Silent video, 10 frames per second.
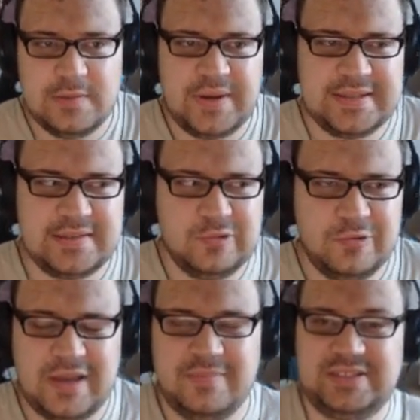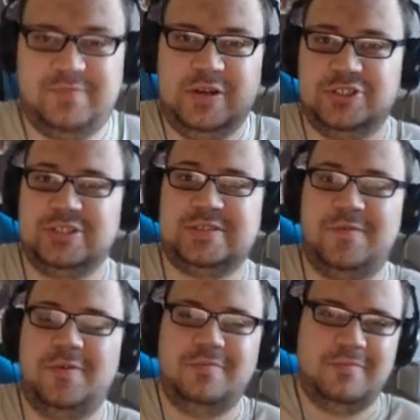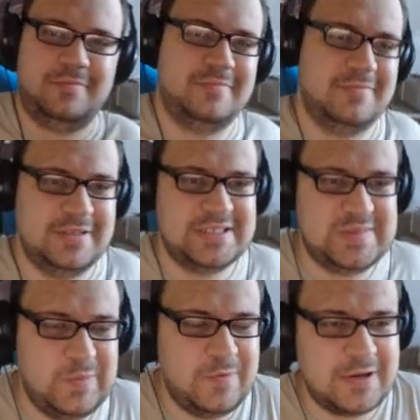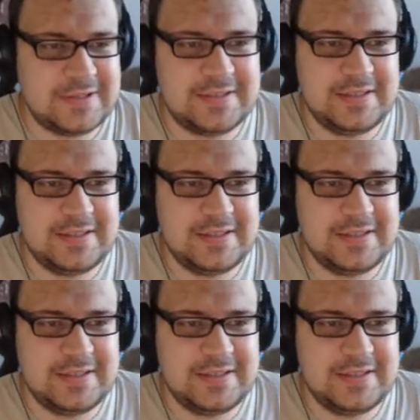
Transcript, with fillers: поэтому ну как бы с большинством не спорят,